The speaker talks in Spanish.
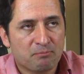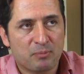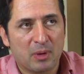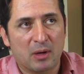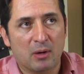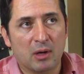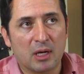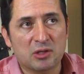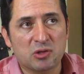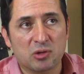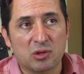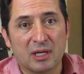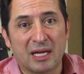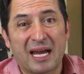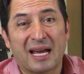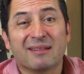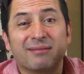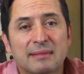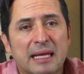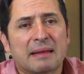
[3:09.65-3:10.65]
Pero el hecho de
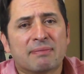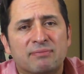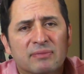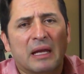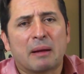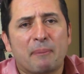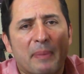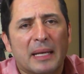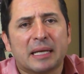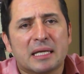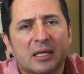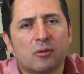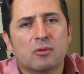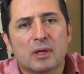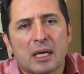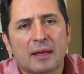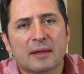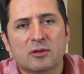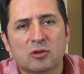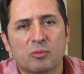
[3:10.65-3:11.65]
que hay tanta
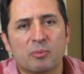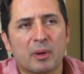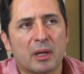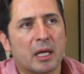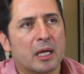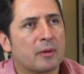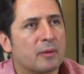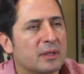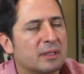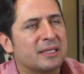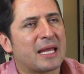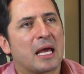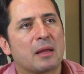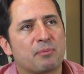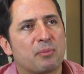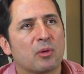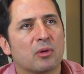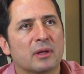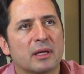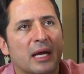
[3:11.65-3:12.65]
película de superhéroe y
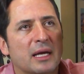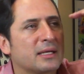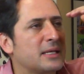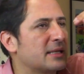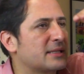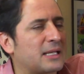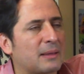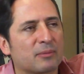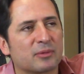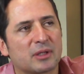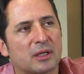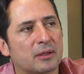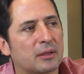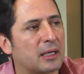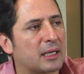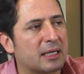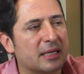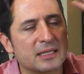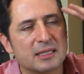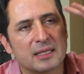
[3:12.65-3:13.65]
Deadpool, y ahí ya estamos
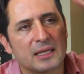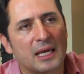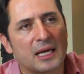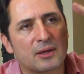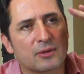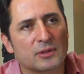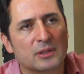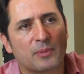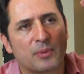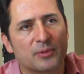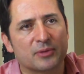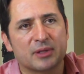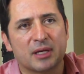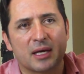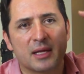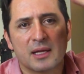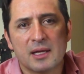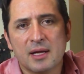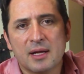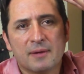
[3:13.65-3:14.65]
aquí llenos de
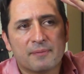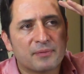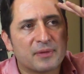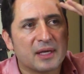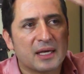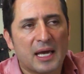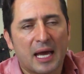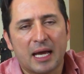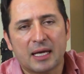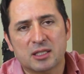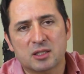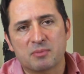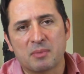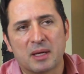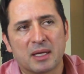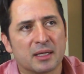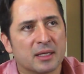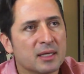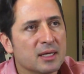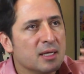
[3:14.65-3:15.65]
publicidad de
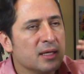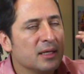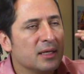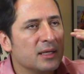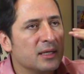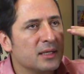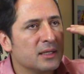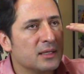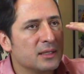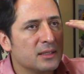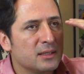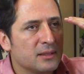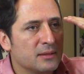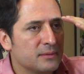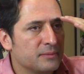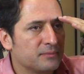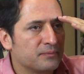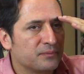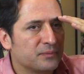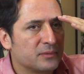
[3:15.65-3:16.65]
X-Men y,
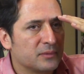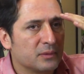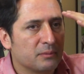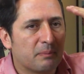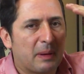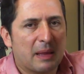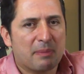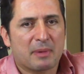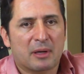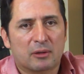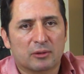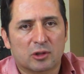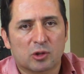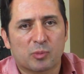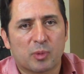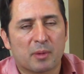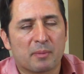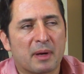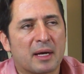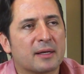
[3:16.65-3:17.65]
y, Batman contra
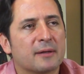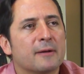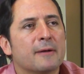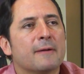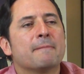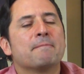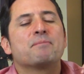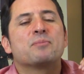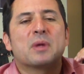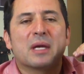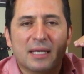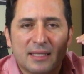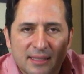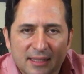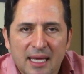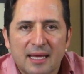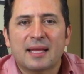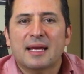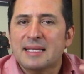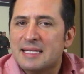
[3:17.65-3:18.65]
Superman,
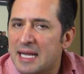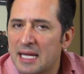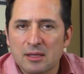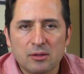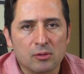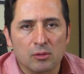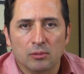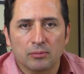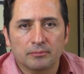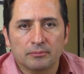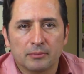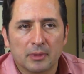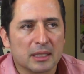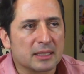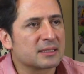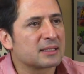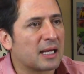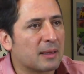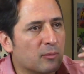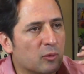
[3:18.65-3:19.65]
está dañando,
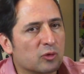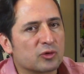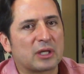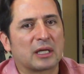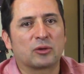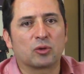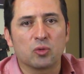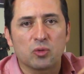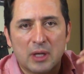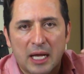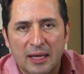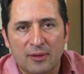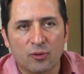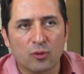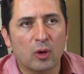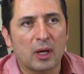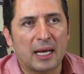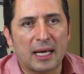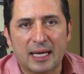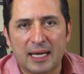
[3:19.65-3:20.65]
estamos
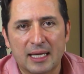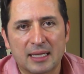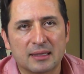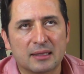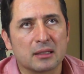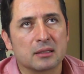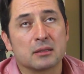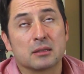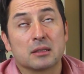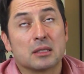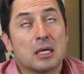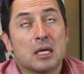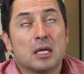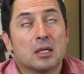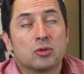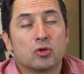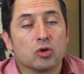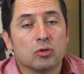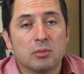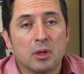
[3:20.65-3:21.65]
saturando a la gente, es
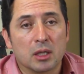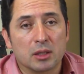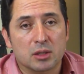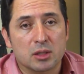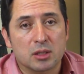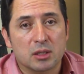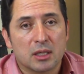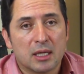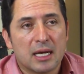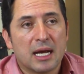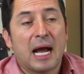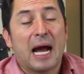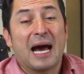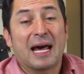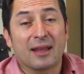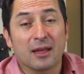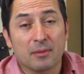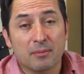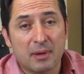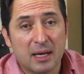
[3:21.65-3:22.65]
too much.
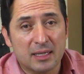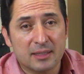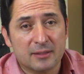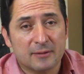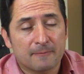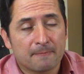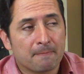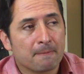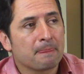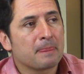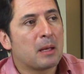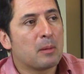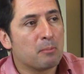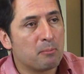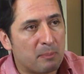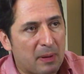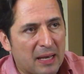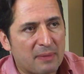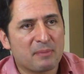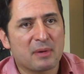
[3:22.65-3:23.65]
Además,
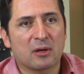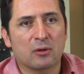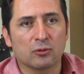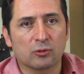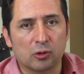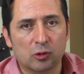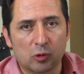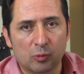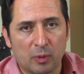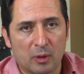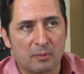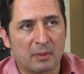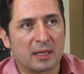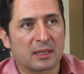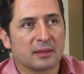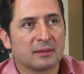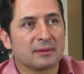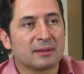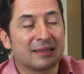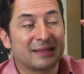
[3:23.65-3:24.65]
Batman contra
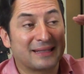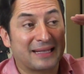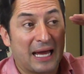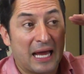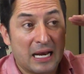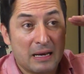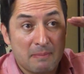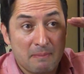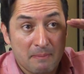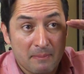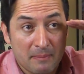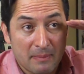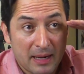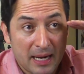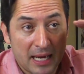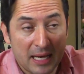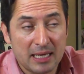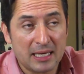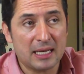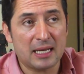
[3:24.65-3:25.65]
Superman, tan
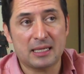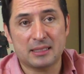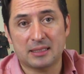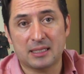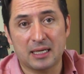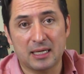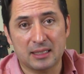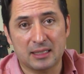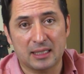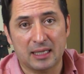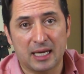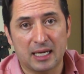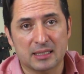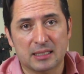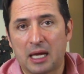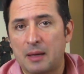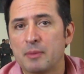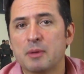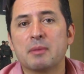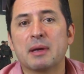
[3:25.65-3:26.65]
mal las
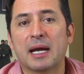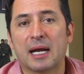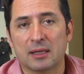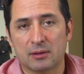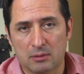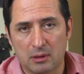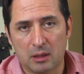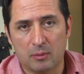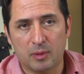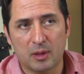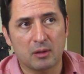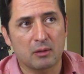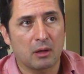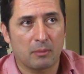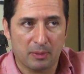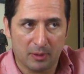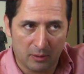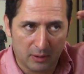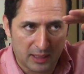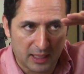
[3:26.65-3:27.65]
críticas, a mí me encantó la
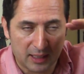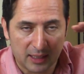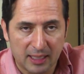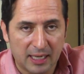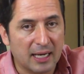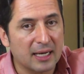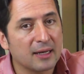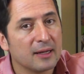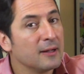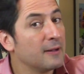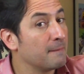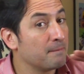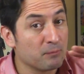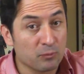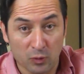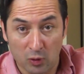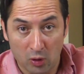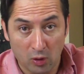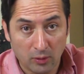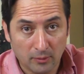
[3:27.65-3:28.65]
película, pero en general
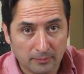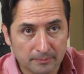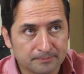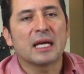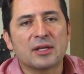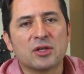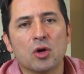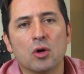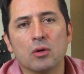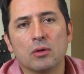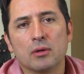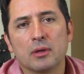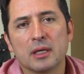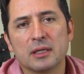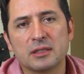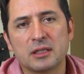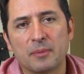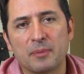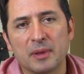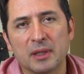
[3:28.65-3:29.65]
no dañó
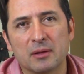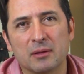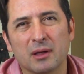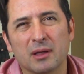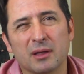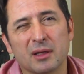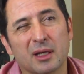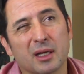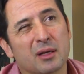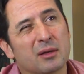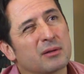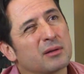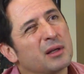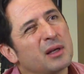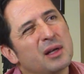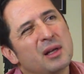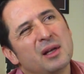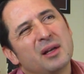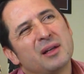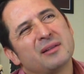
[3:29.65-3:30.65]
esta película. Dijeron,
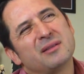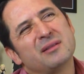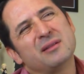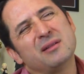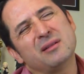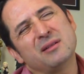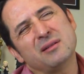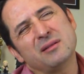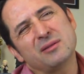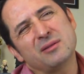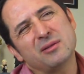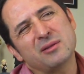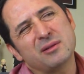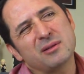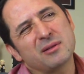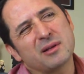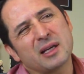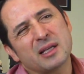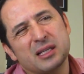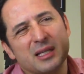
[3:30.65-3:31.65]
no, yo
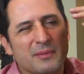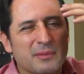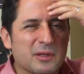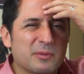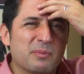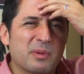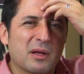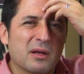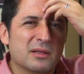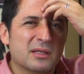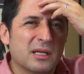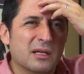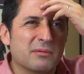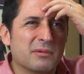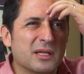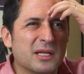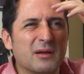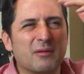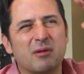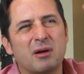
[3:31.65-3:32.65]
creo que esa me espero hasta el
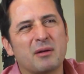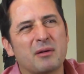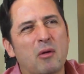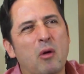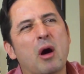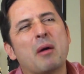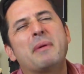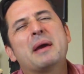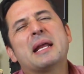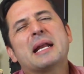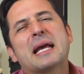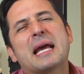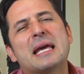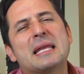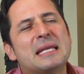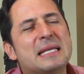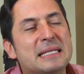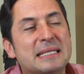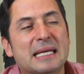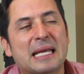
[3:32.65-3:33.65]
video o a ver
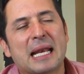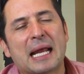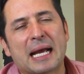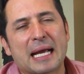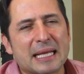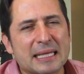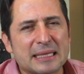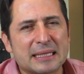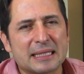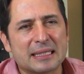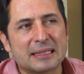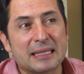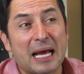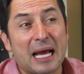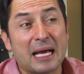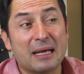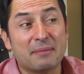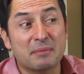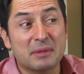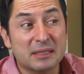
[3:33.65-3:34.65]
qué dice la gente.
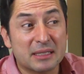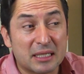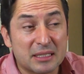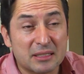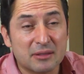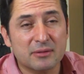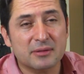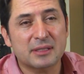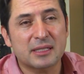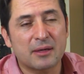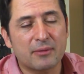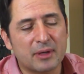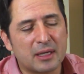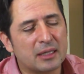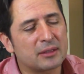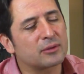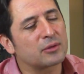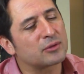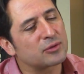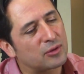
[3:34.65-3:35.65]
Nada, ah, me están diciendo que está
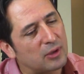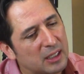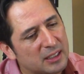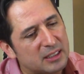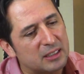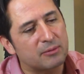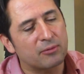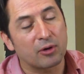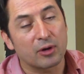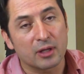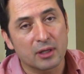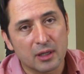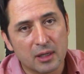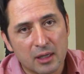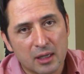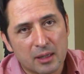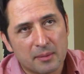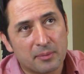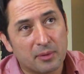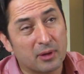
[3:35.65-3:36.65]
buena, entonces ahora sí voy.
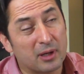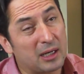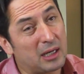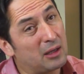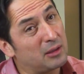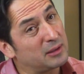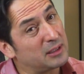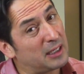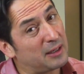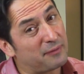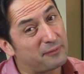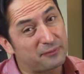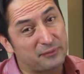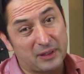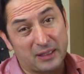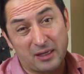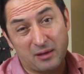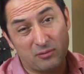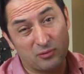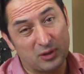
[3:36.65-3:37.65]
Porque la otra
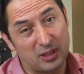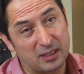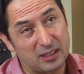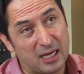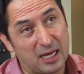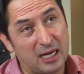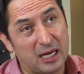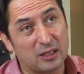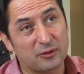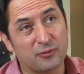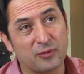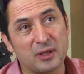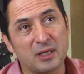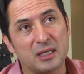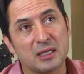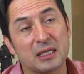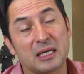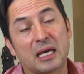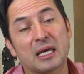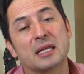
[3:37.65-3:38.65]
tenía muchas ganas, fui
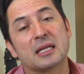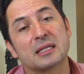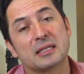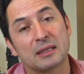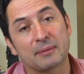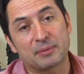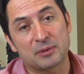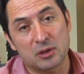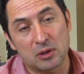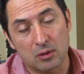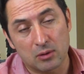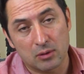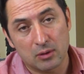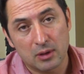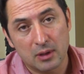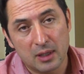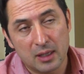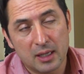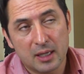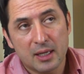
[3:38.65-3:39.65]
y qué decepción.
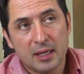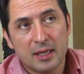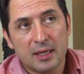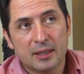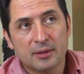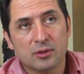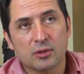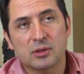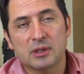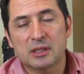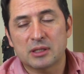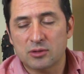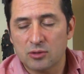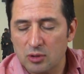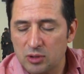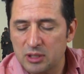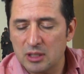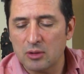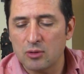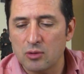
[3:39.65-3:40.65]
Entonces
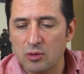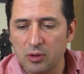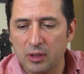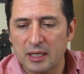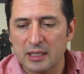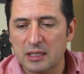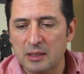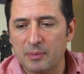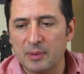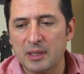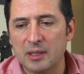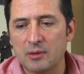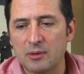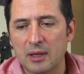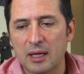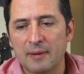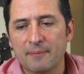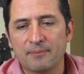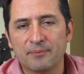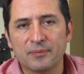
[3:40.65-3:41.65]
estoy seguro que esa
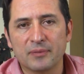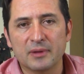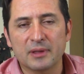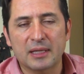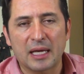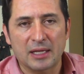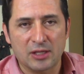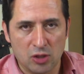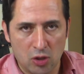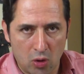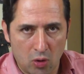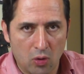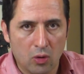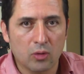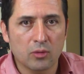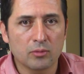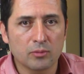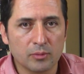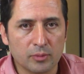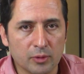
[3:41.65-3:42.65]
película dañó
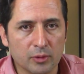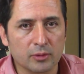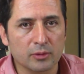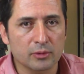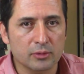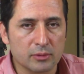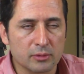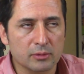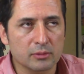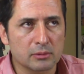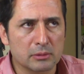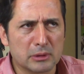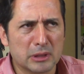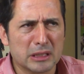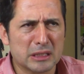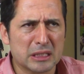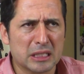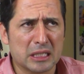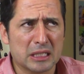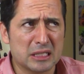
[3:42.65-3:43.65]
por
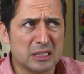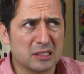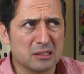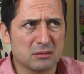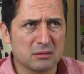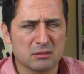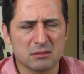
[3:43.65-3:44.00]
desgracia.